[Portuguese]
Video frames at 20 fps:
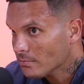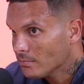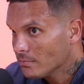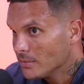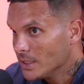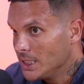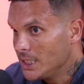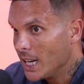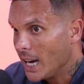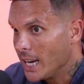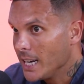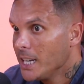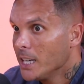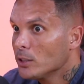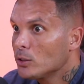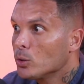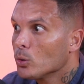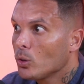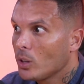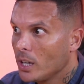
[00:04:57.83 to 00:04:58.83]
E aí,
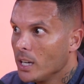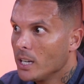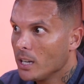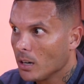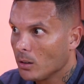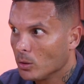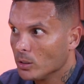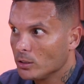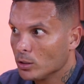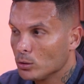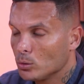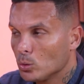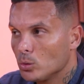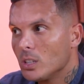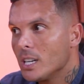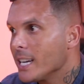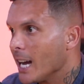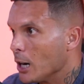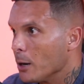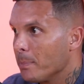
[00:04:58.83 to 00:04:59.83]
nisso que aconteceu tudo,
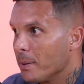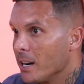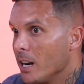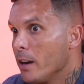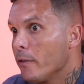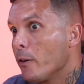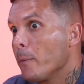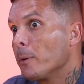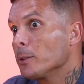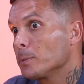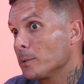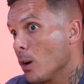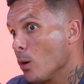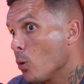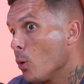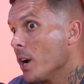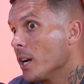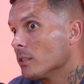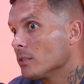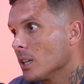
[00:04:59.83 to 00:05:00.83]
ligaram para ele, ele foi pro hospital
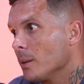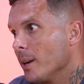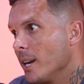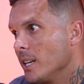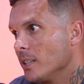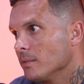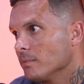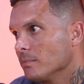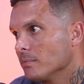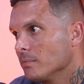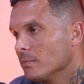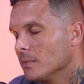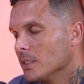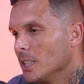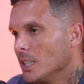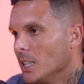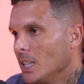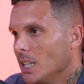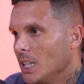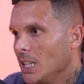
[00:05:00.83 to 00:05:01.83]
correndo também. Uhum.